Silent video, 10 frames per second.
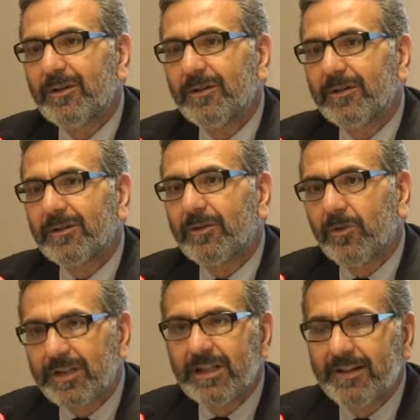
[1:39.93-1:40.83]
eh,
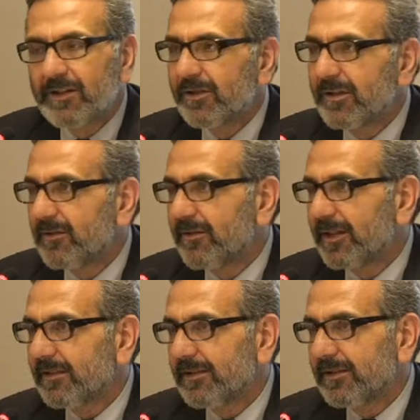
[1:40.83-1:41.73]
con il livello di,
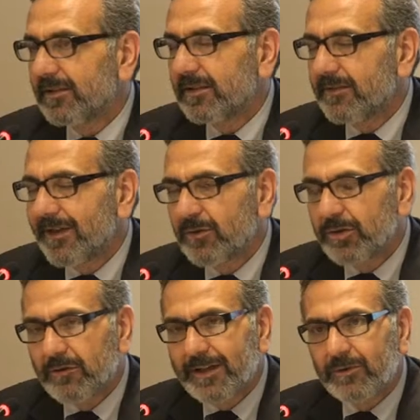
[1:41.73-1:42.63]
di, livello
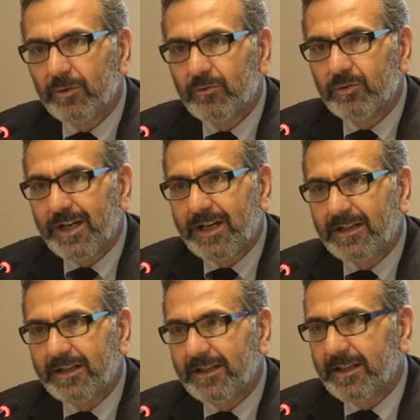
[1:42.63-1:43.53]
di, governo
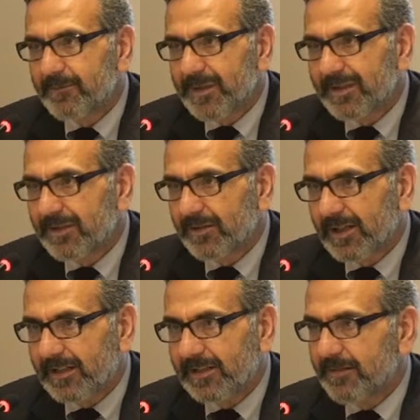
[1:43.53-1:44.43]
comunale e in
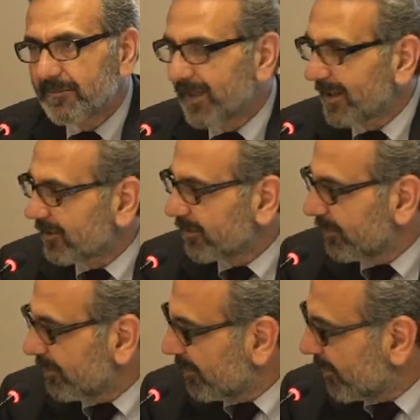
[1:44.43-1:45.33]
particolare
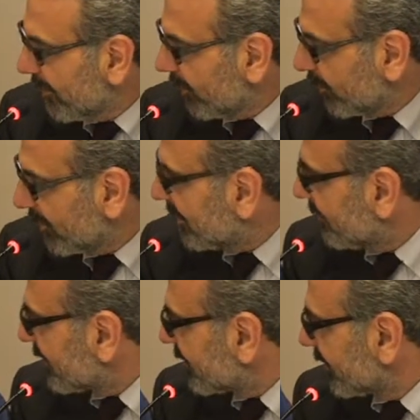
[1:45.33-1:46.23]
dell'impatto sulla
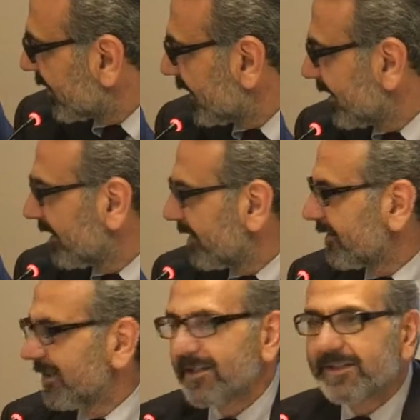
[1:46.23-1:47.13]
dimensione eh,
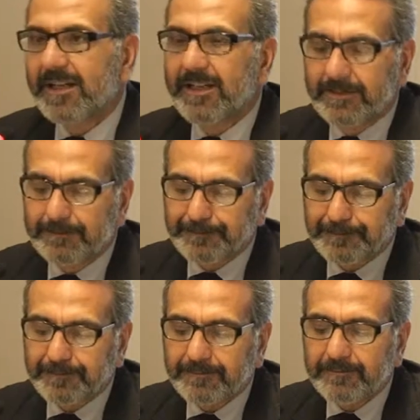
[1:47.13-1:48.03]
finanziaria.
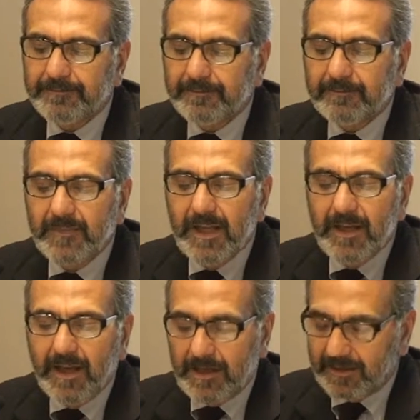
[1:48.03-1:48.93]

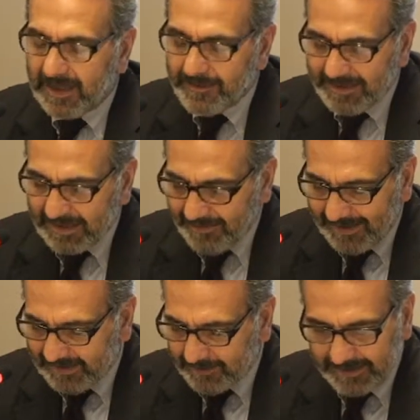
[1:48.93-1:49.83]
Il tema è
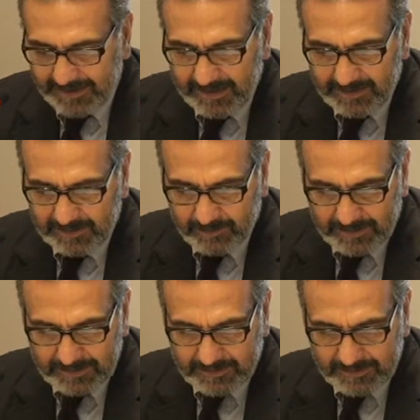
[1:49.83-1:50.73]
rilevante perché eh,